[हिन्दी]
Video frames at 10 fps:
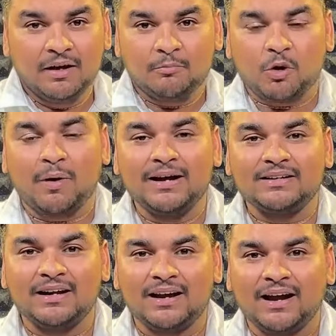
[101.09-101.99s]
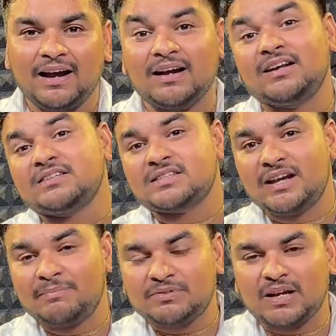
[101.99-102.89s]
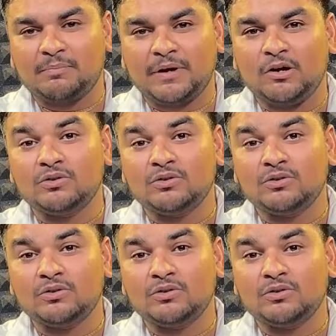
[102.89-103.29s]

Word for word: प्रोवाइड कर रहे हैं डिस्क्रिप्शन पे